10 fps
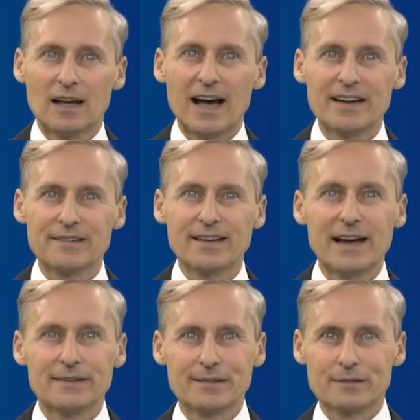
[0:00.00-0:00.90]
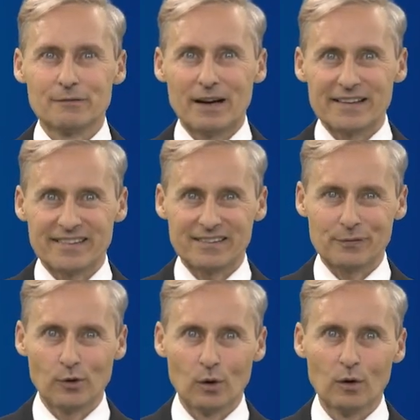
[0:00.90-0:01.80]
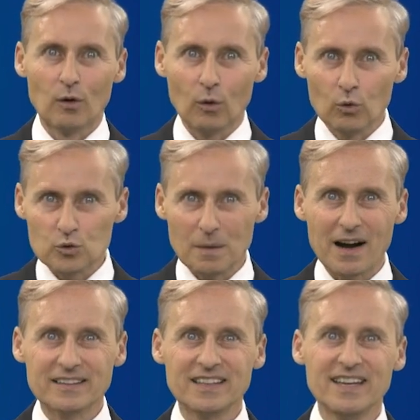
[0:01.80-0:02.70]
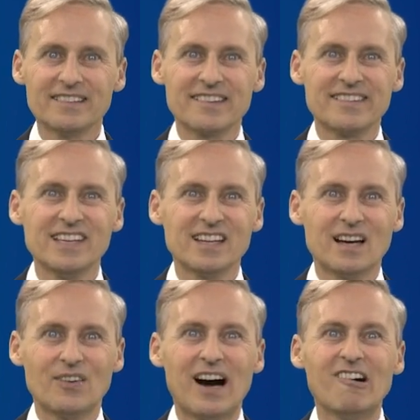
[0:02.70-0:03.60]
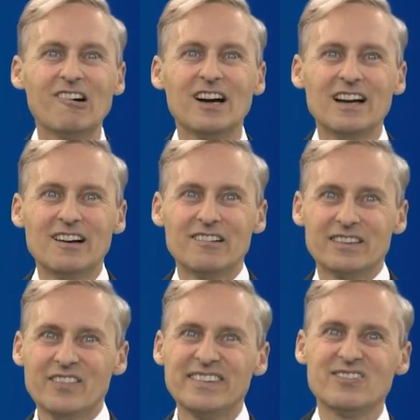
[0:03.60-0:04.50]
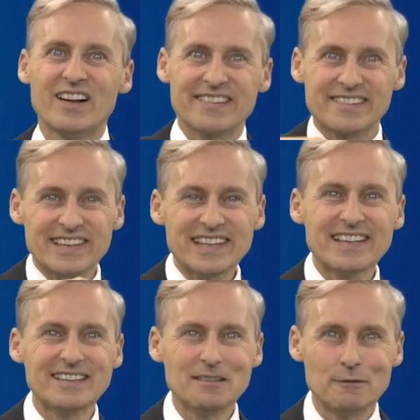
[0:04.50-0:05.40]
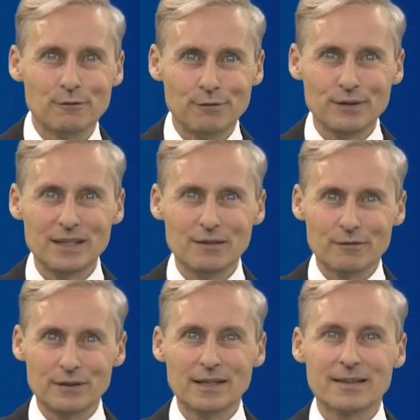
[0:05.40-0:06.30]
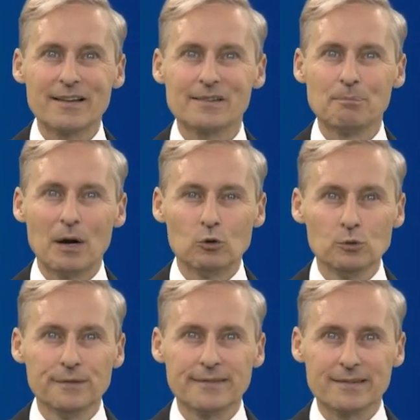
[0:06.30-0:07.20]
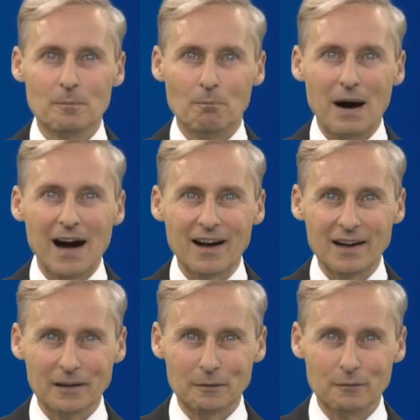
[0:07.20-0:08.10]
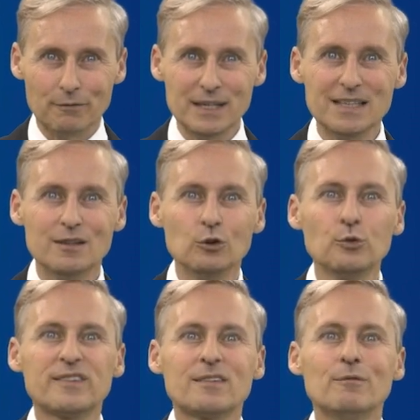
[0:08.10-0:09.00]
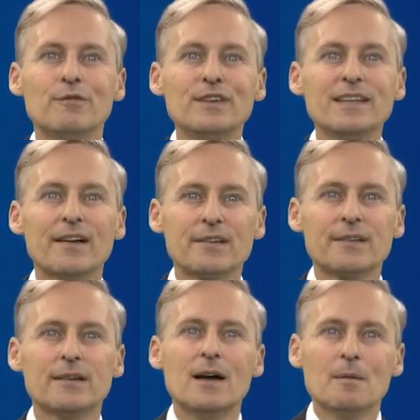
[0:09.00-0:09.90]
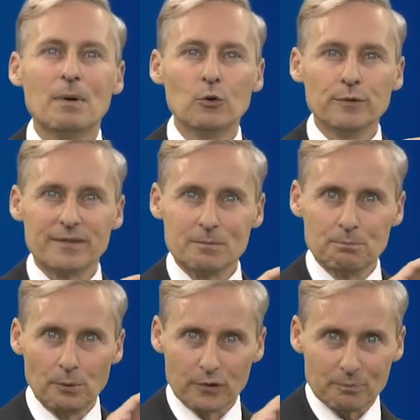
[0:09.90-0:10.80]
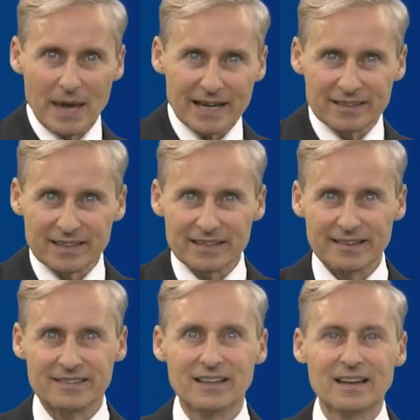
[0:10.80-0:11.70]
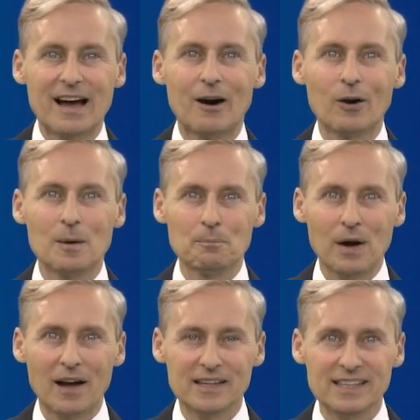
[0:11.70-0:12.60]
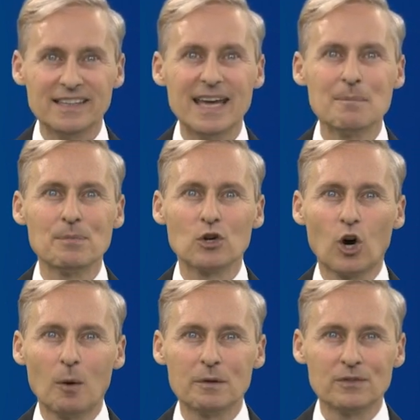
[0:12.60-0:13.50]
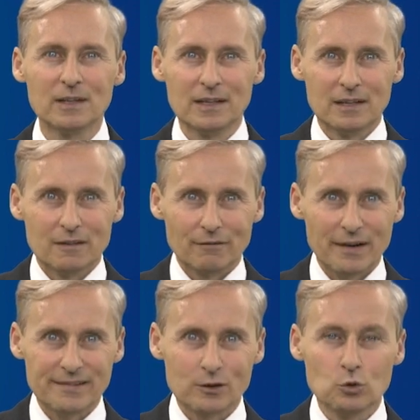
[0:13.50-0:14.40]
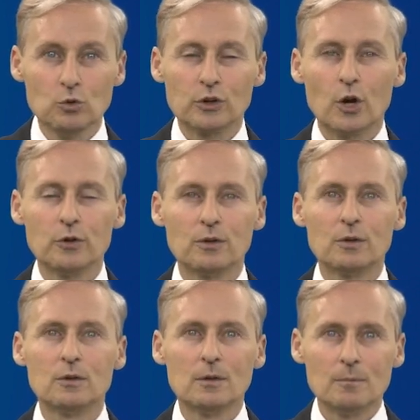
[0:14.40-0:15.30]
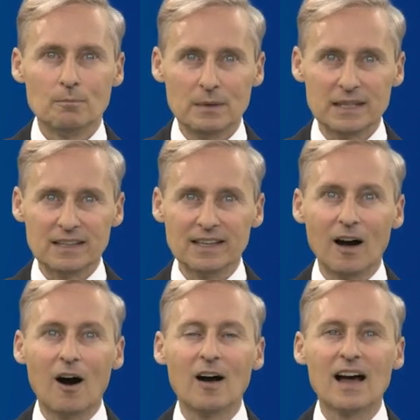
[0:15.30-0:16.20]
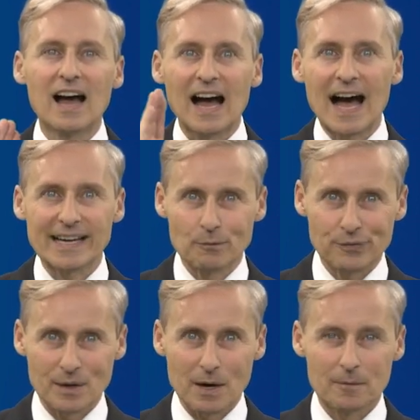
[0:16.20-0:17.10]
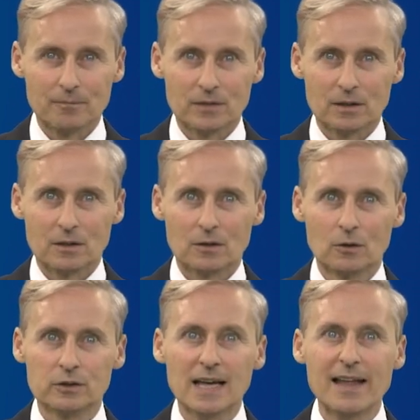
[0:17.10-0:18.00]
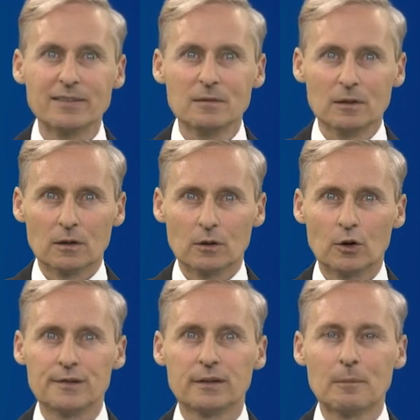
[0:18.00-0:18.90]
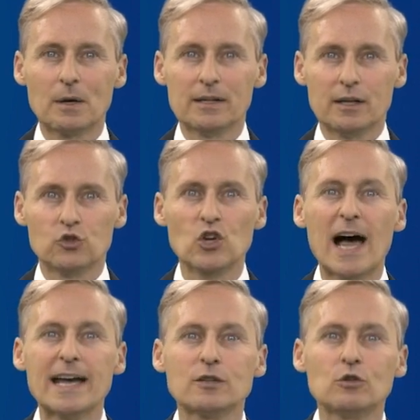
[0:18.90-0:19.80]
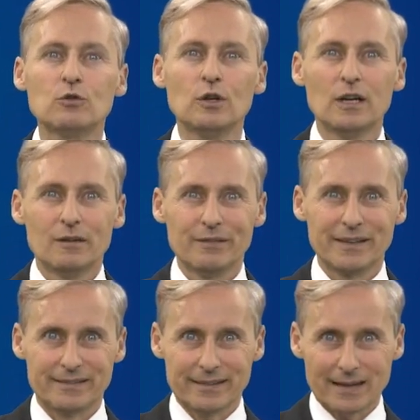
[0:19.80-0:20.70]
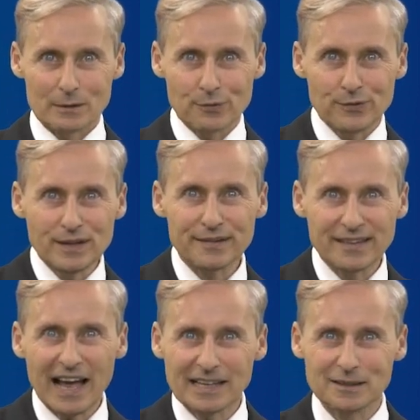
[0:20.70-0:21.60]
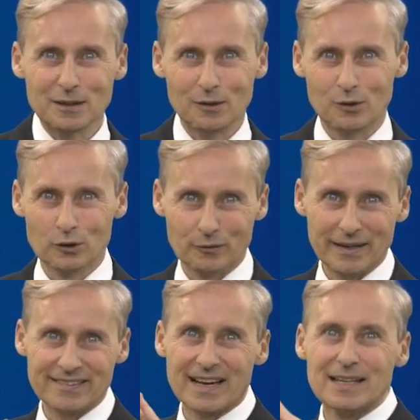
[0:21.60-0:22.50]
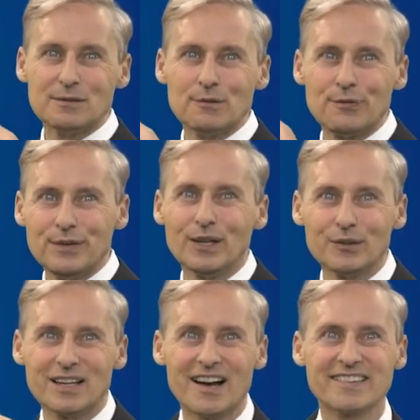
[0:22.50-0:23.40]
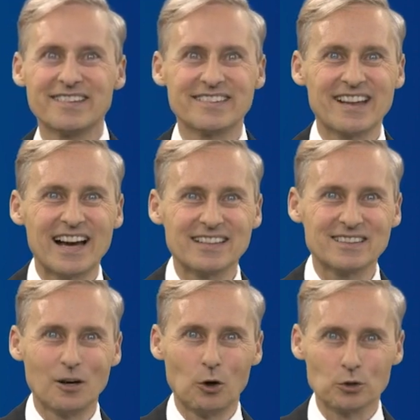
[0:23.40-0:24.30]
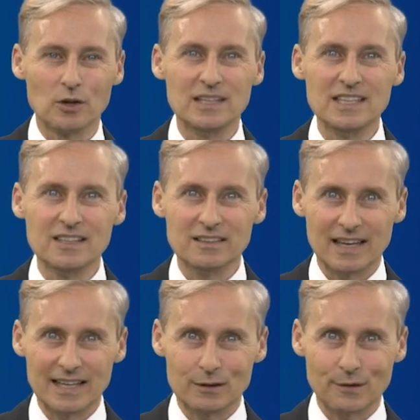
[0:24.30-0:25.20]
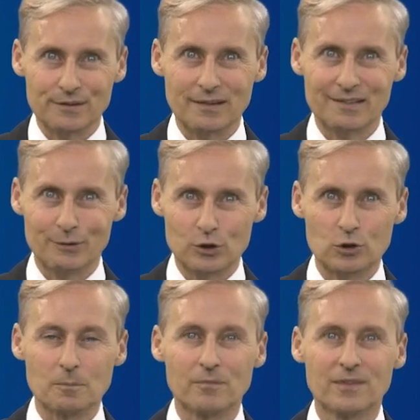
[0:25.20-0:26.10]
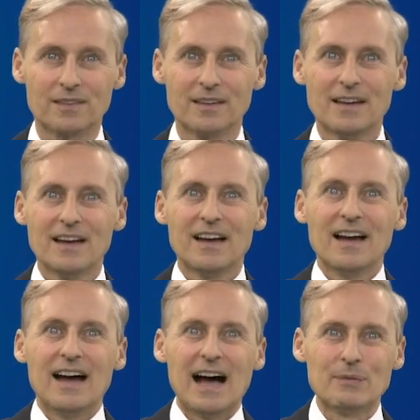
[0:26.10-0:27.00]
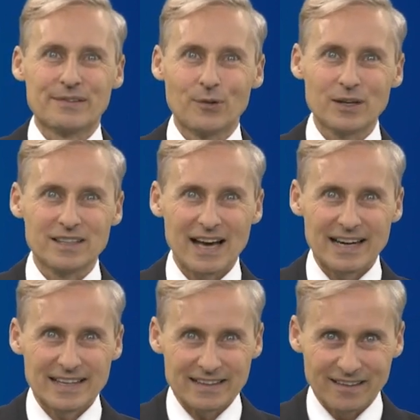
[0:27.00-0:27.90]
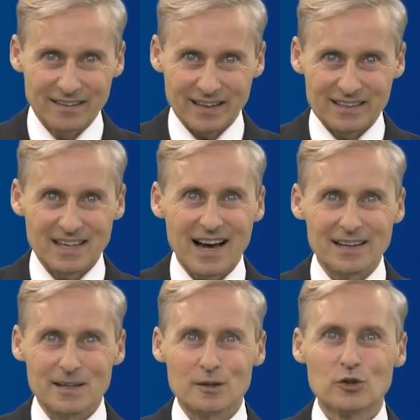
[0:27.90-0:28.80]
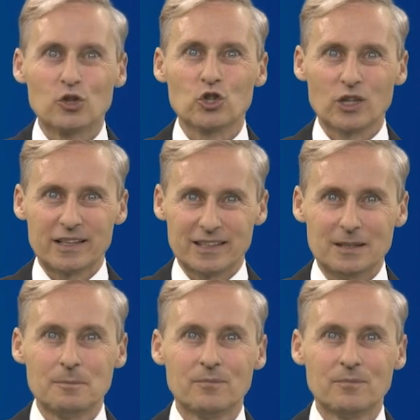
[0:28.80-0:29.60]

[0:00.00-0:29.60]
Einerseits, weil Sie sich für Rouge Marketing interessieren, aber auch, damit Sie mal sehen, wie wir das bei uns machen. Wie nutzen wir bei uns Prospekte, dass Sie dann auch ein paar Ideen bekommen, was Sie tun könnten mit Ihrer eigenen Firma. Und dann können Sie dann mal entscheiden, wird das jetzt ein Vierseiter oder wird es ein 84-Seiter oder irgendetwas dazwischen. Aber es ist wirklich eine geniale Strategie.